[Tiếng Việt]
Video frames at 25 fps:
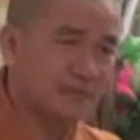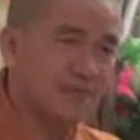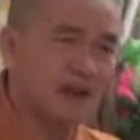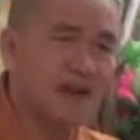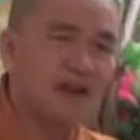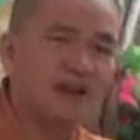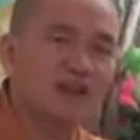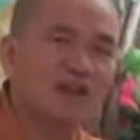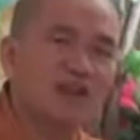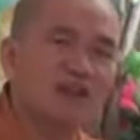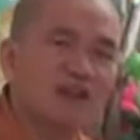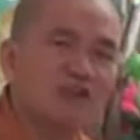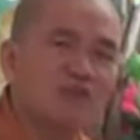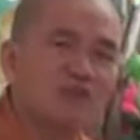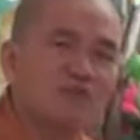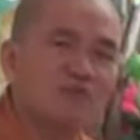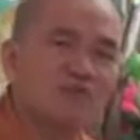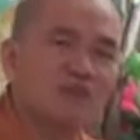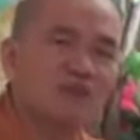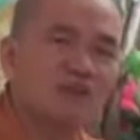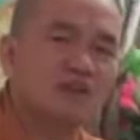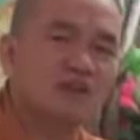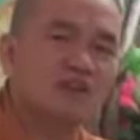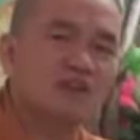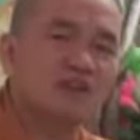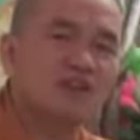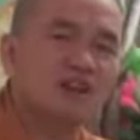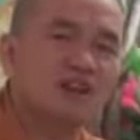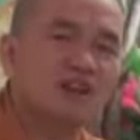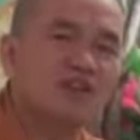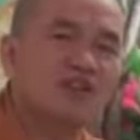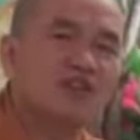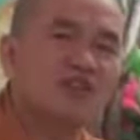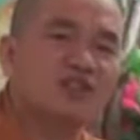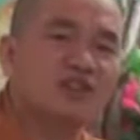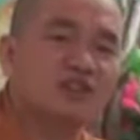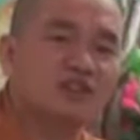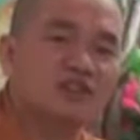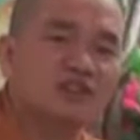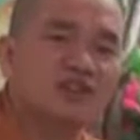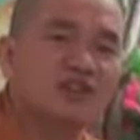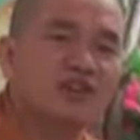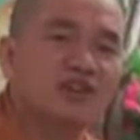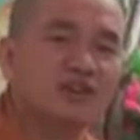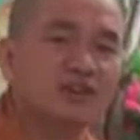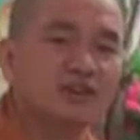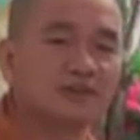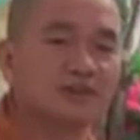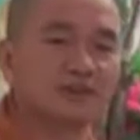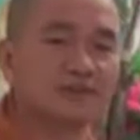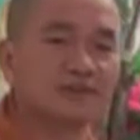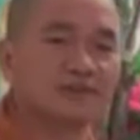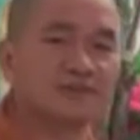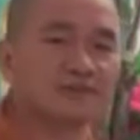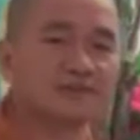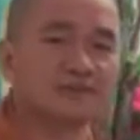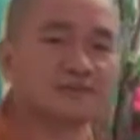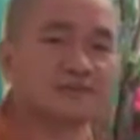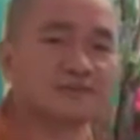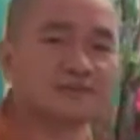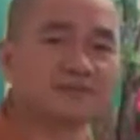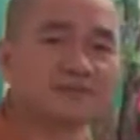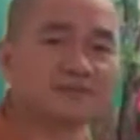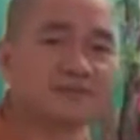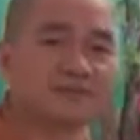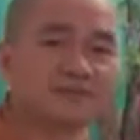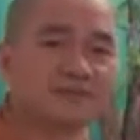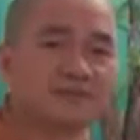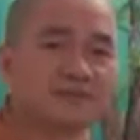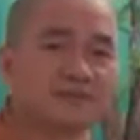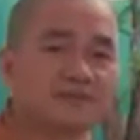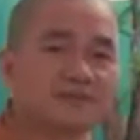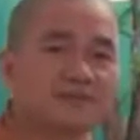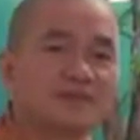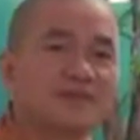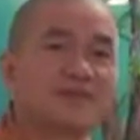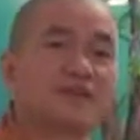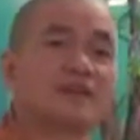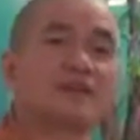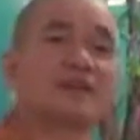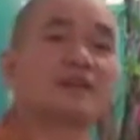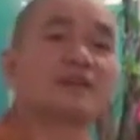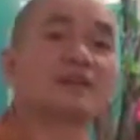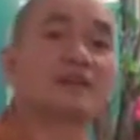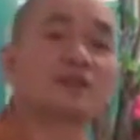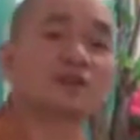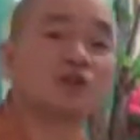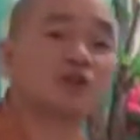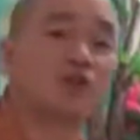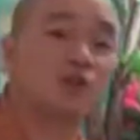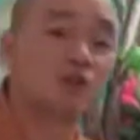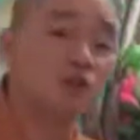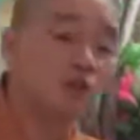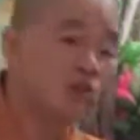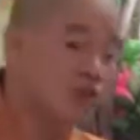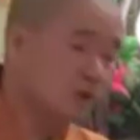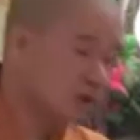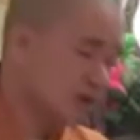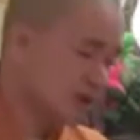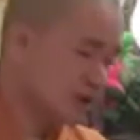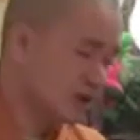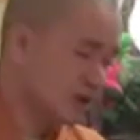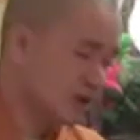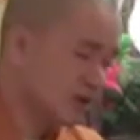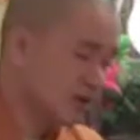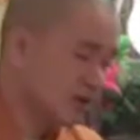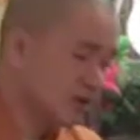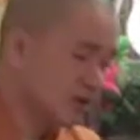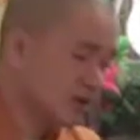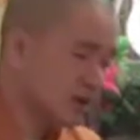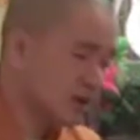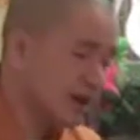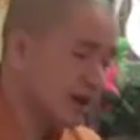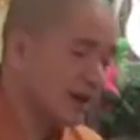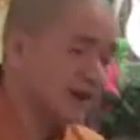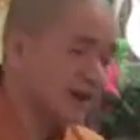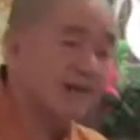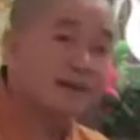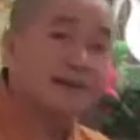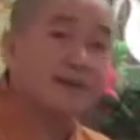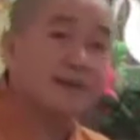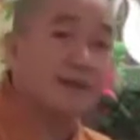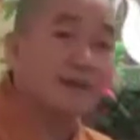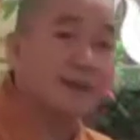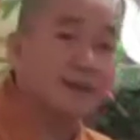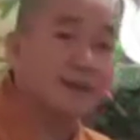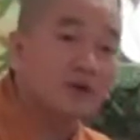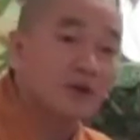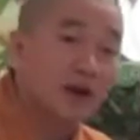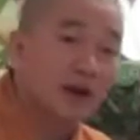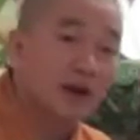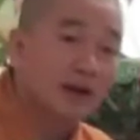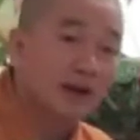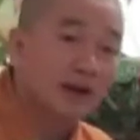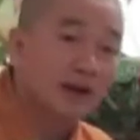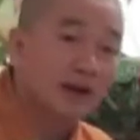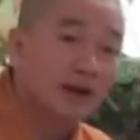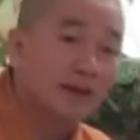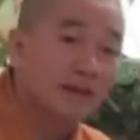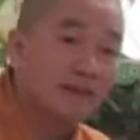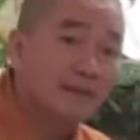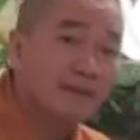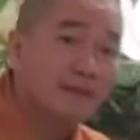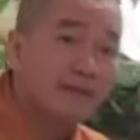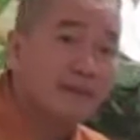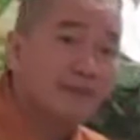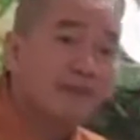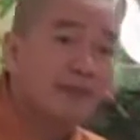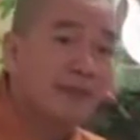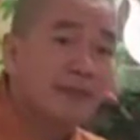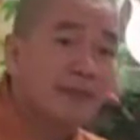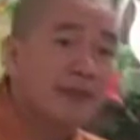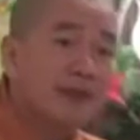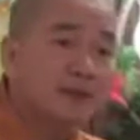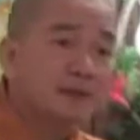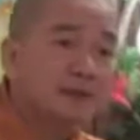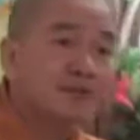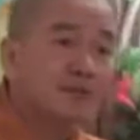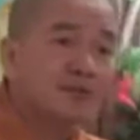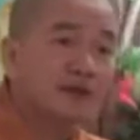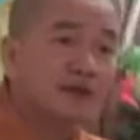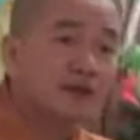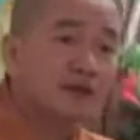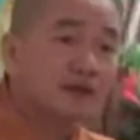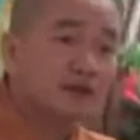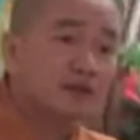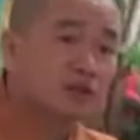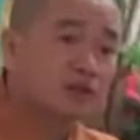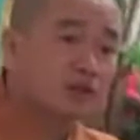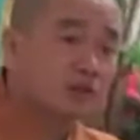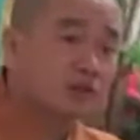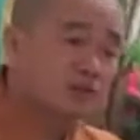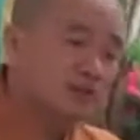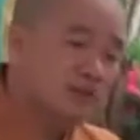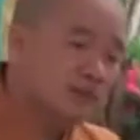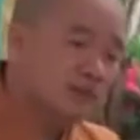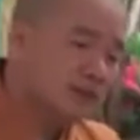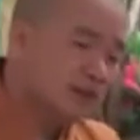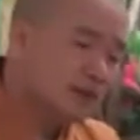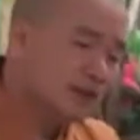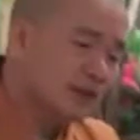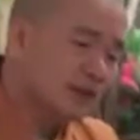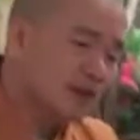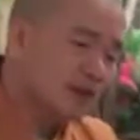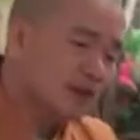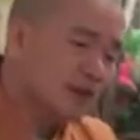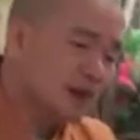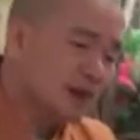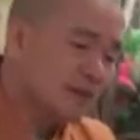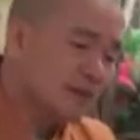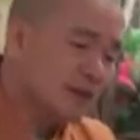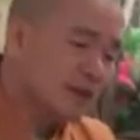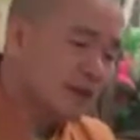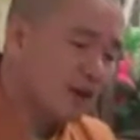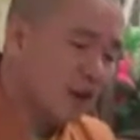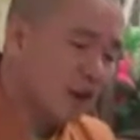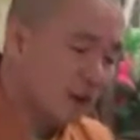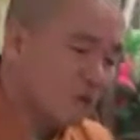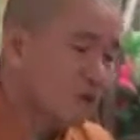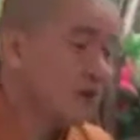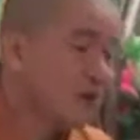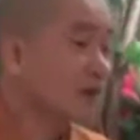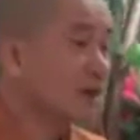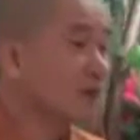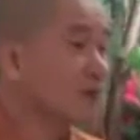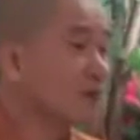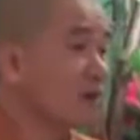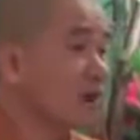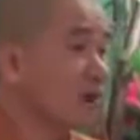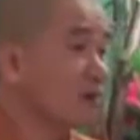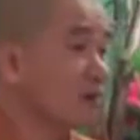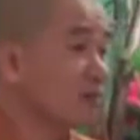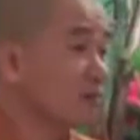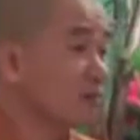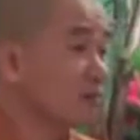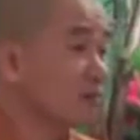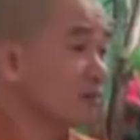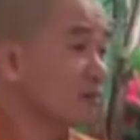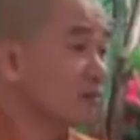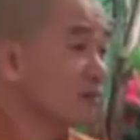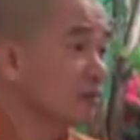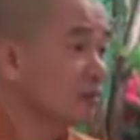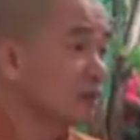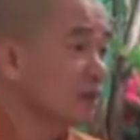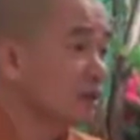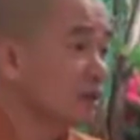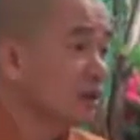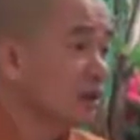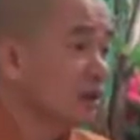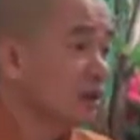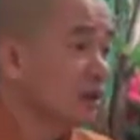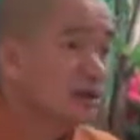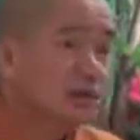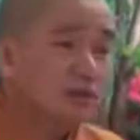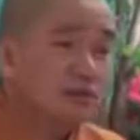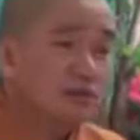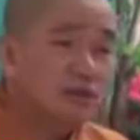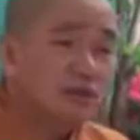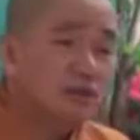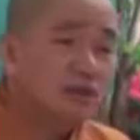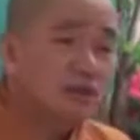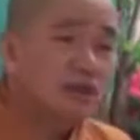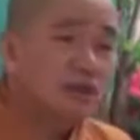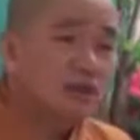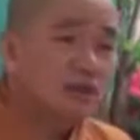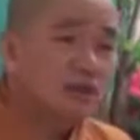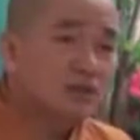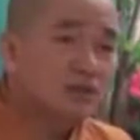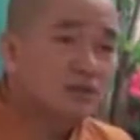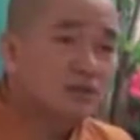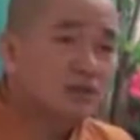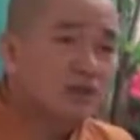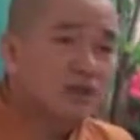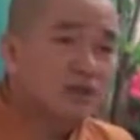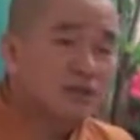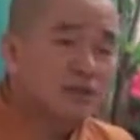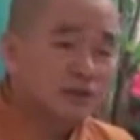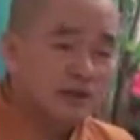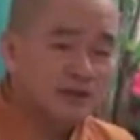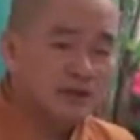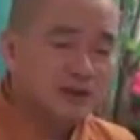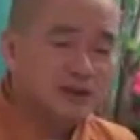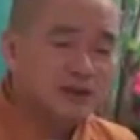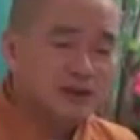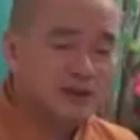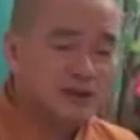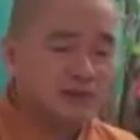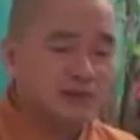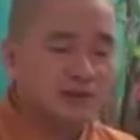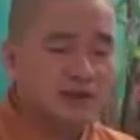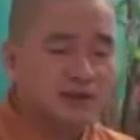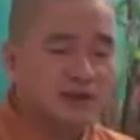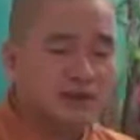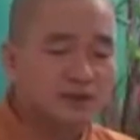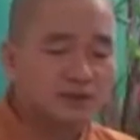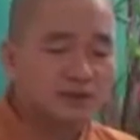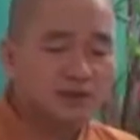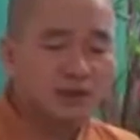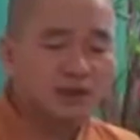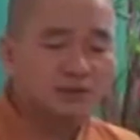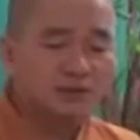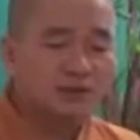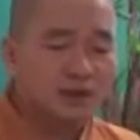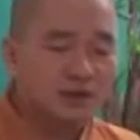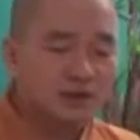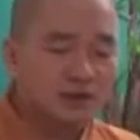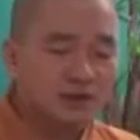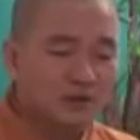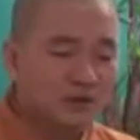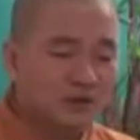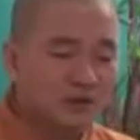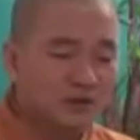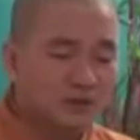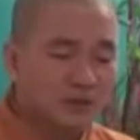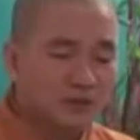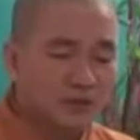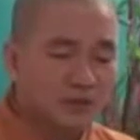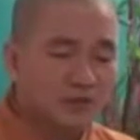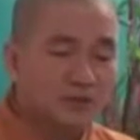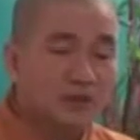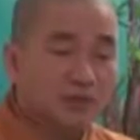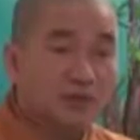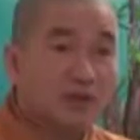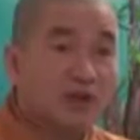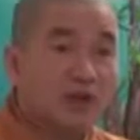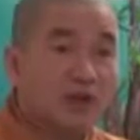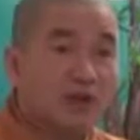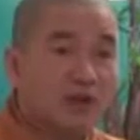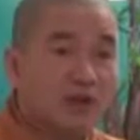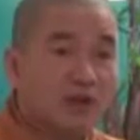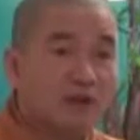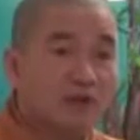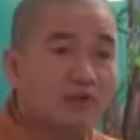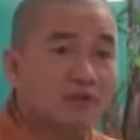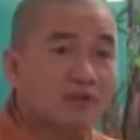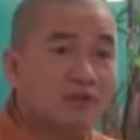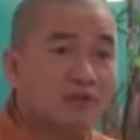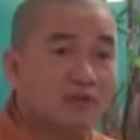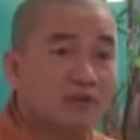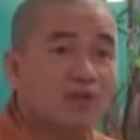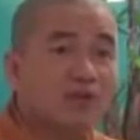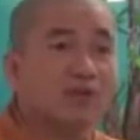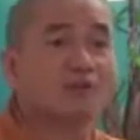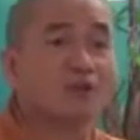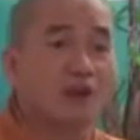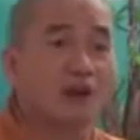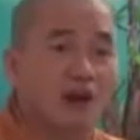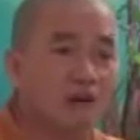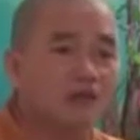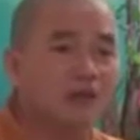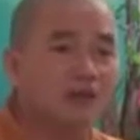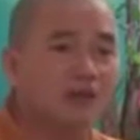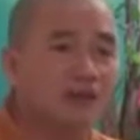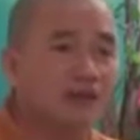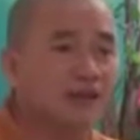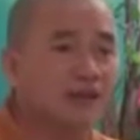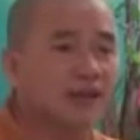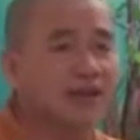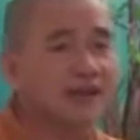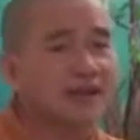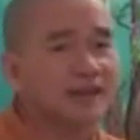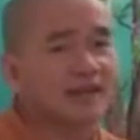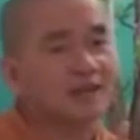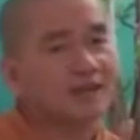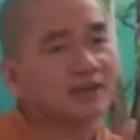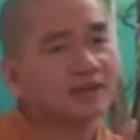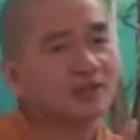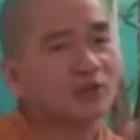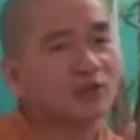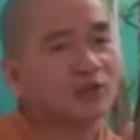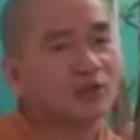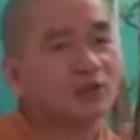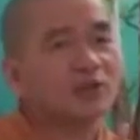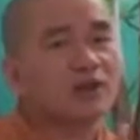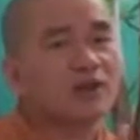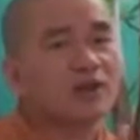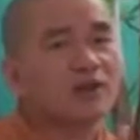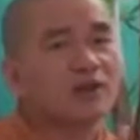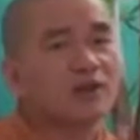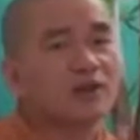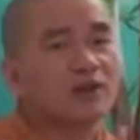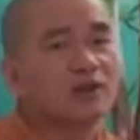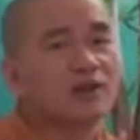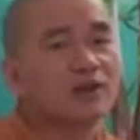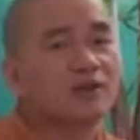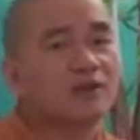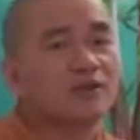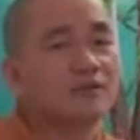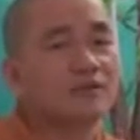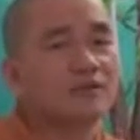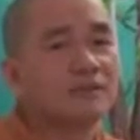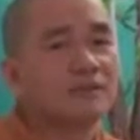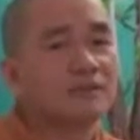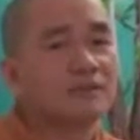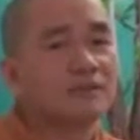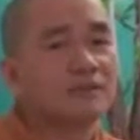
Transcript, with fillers: Bản thân của mình chỉ là con rối thôi. Vậy cái người tu á, không có chạy theo cái bên ngoài đó, mà người tu phải biết rằng mình ổn hay không ổn. Nếu mà chúng tôi mà hướng dẫn mọi người mà mọi người thấy ổn mà tôi không ổn, cái này là tôi có nên nói nữa không?